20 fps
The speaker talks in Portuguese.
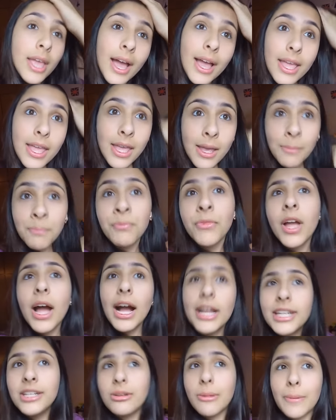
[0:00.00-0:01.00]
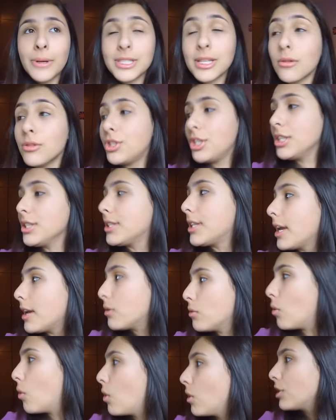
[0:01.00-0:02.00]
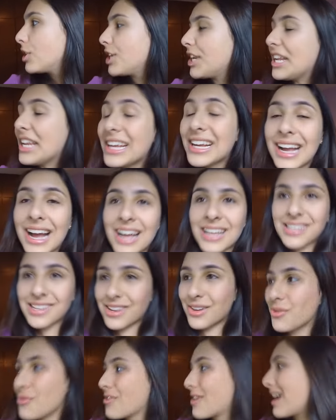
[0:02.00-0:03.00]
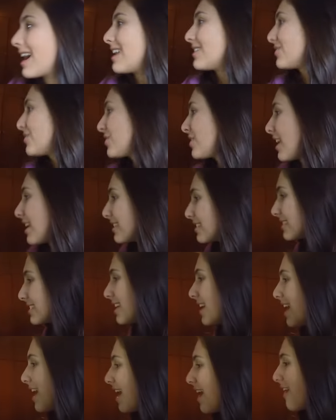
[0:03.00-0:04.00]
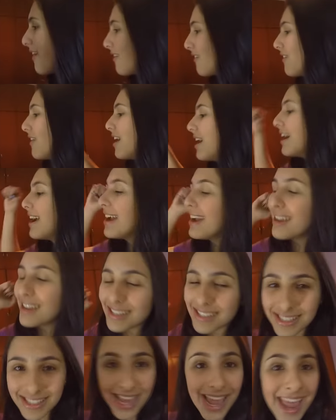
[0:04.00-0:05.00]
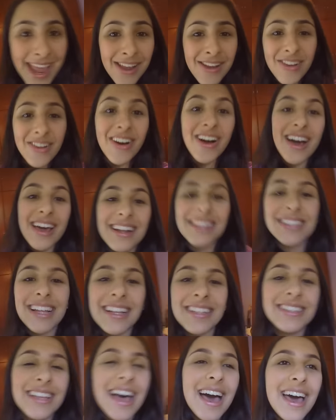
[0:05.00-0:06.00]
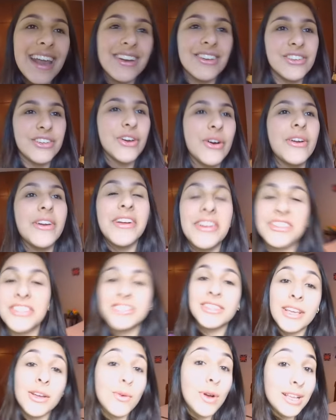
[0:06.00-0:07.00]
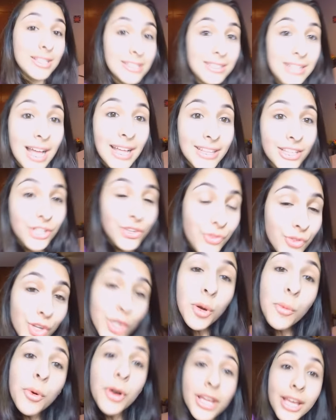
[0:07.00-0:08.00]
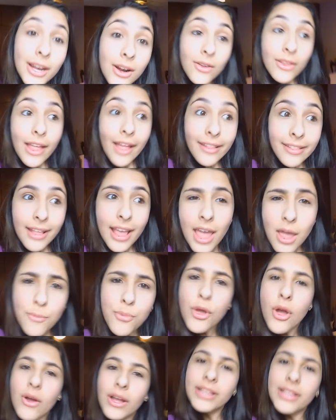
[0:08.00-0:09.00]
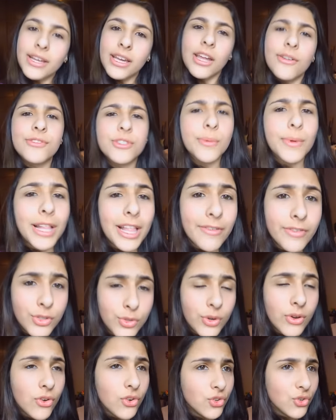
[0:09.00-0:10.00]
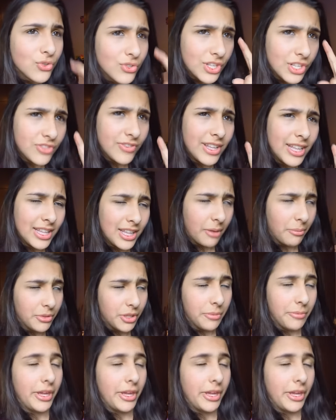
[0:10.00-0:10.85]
E aí, a gente vai passar o dia inteiro hoje em casa, que no caso já são 5 horas da tarde, eu não adiantei quase nada de vídeo porque não dá tempo e eu ainda quero fazer uma live stream hoje, eu não sei se vai dar tempo